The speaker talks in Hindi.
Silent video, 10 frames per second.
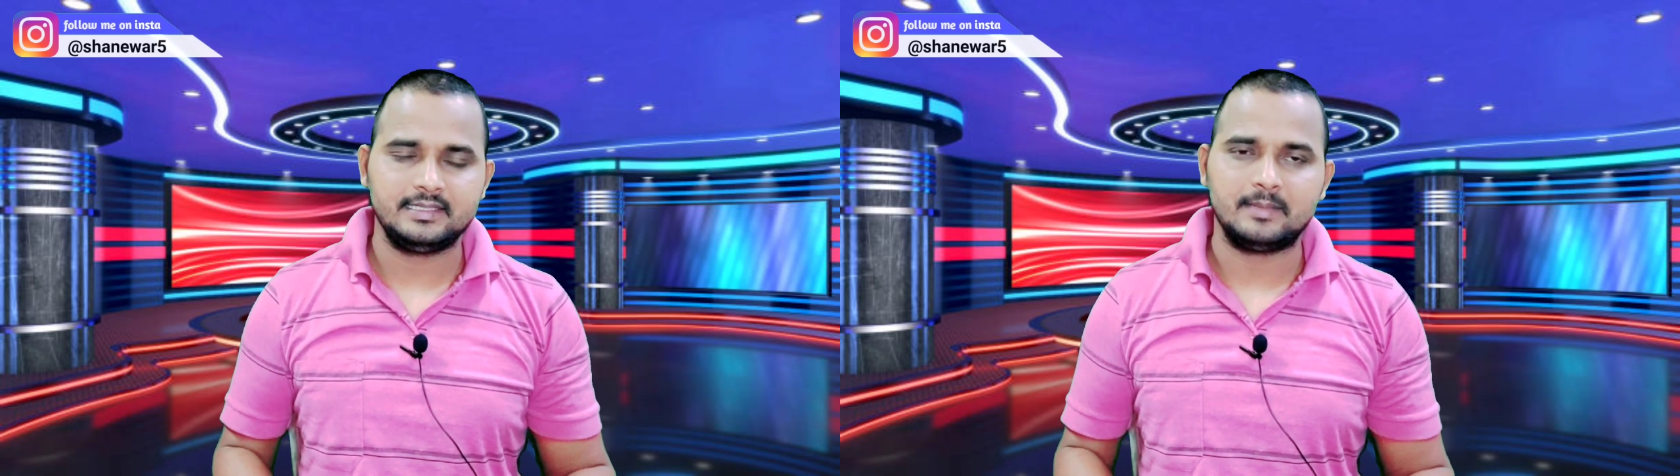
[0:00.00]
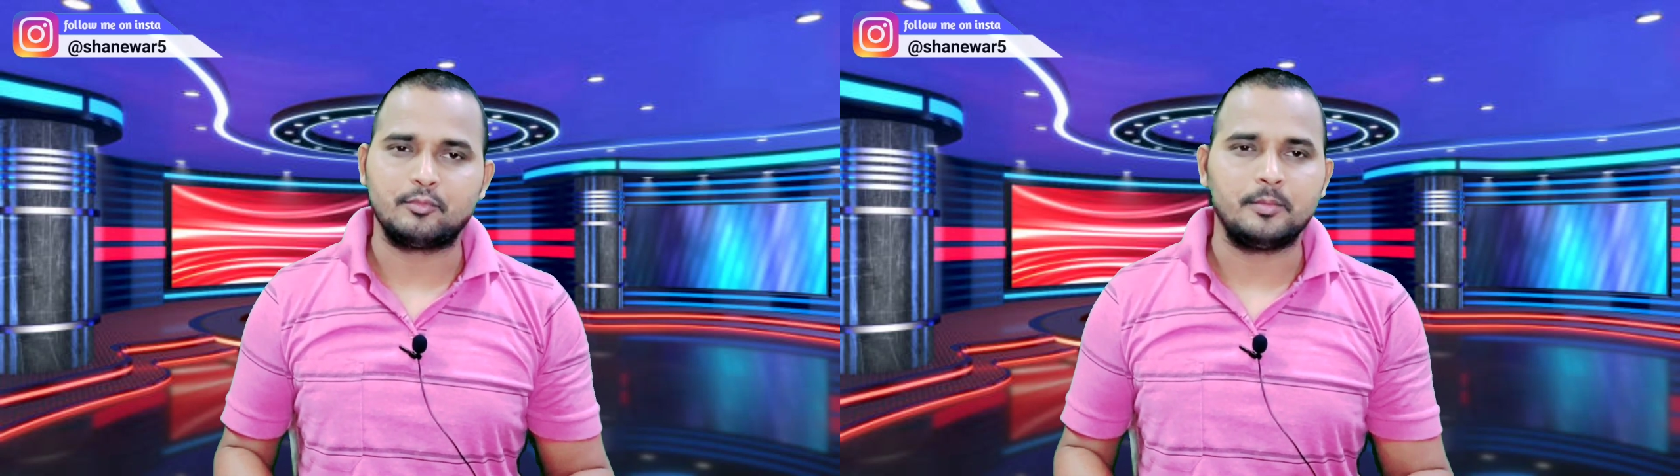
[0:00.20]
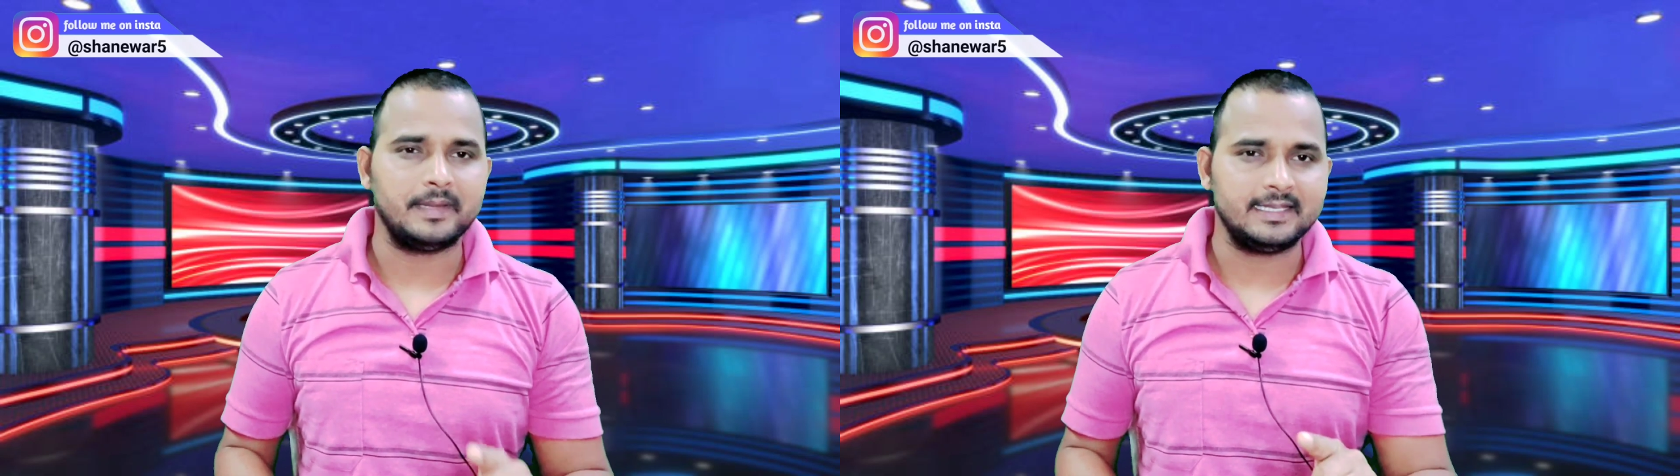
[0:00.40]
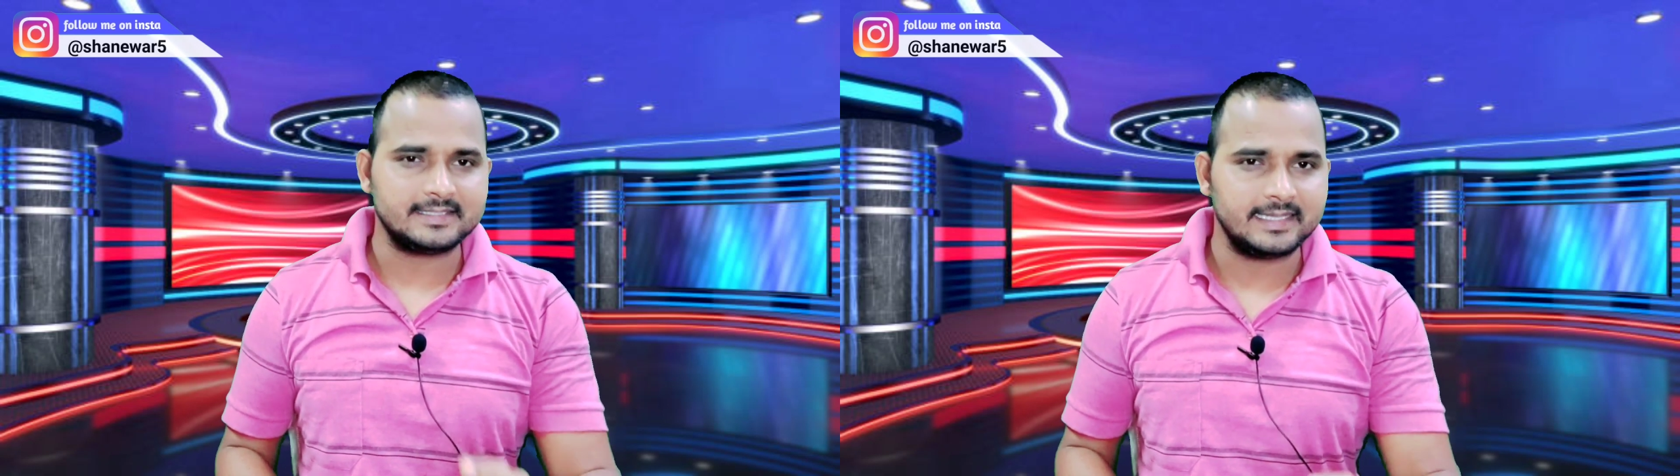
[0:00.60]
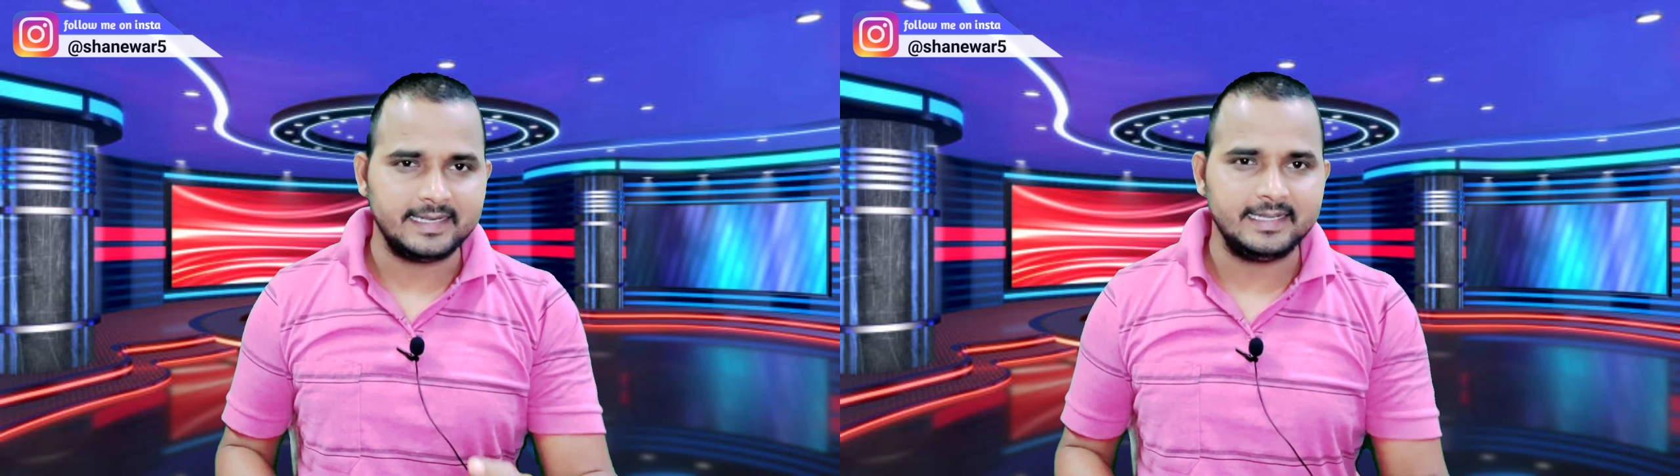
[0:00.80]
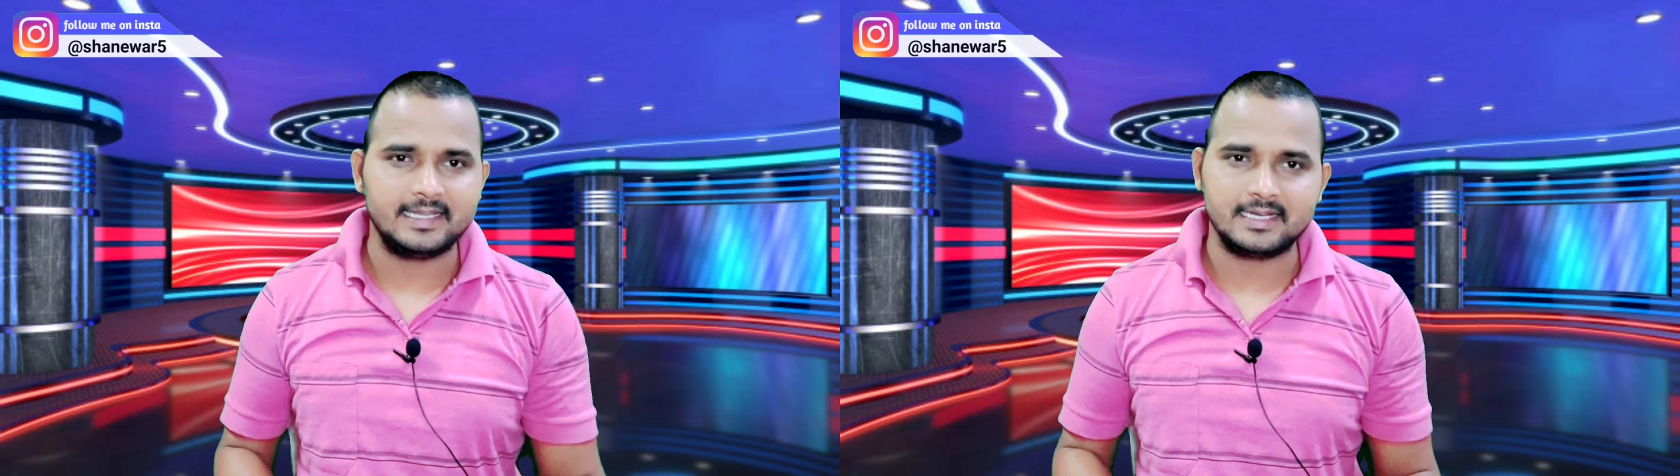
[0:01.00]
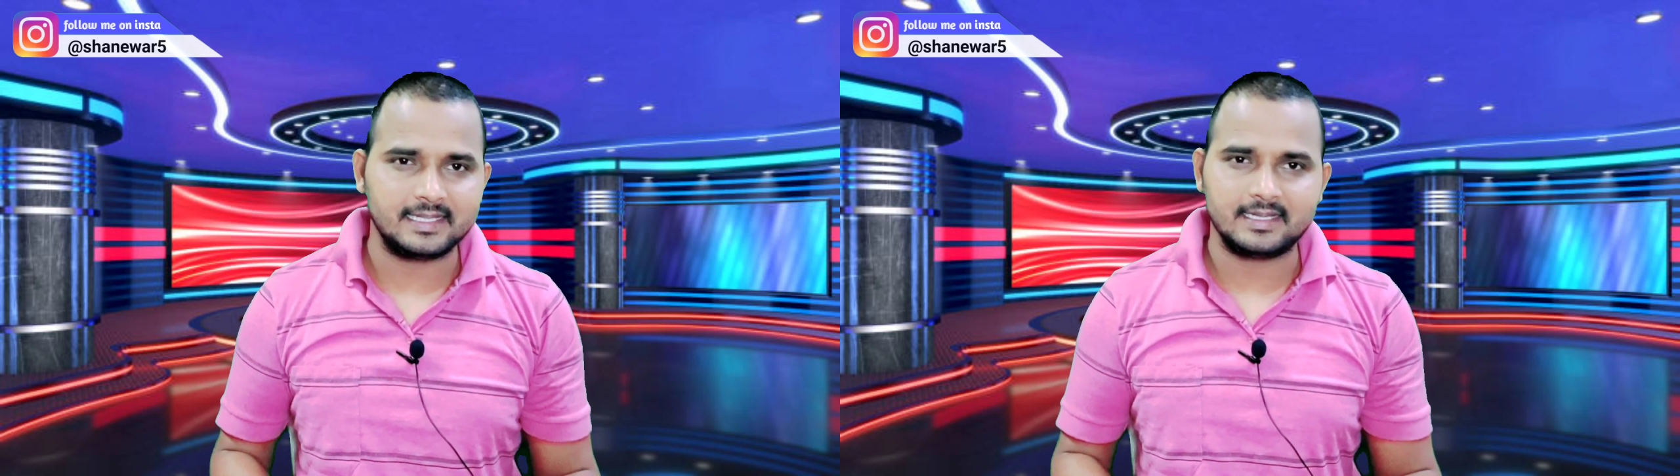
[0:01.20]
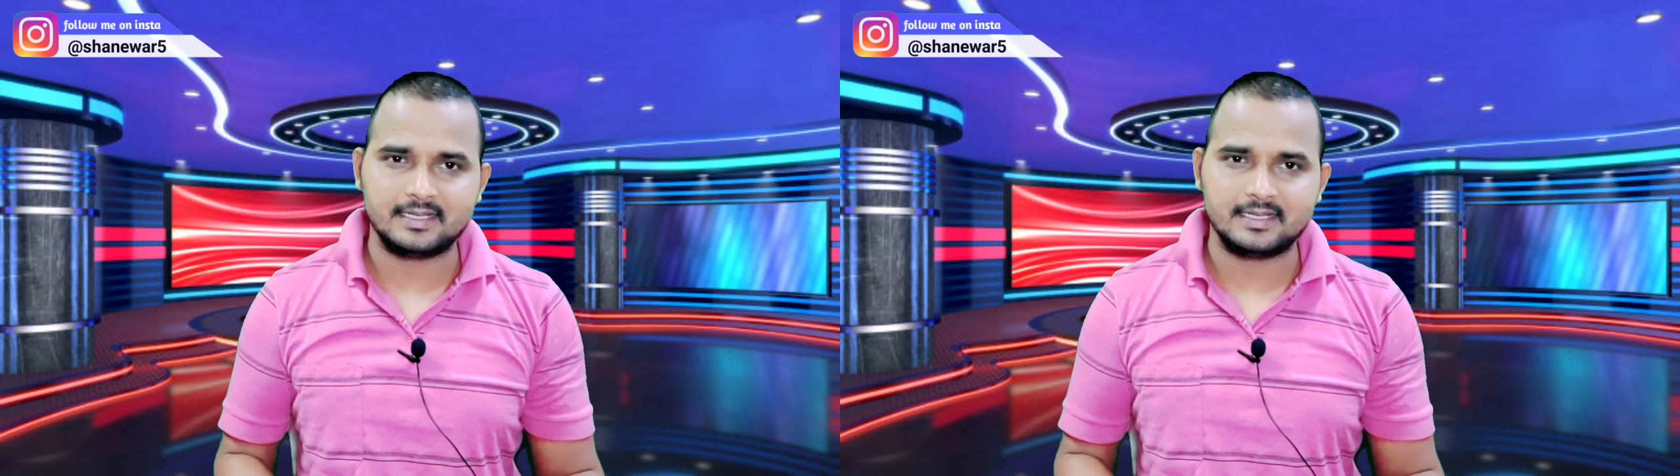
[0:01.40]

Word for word: ये आपको पहले से रेडी करके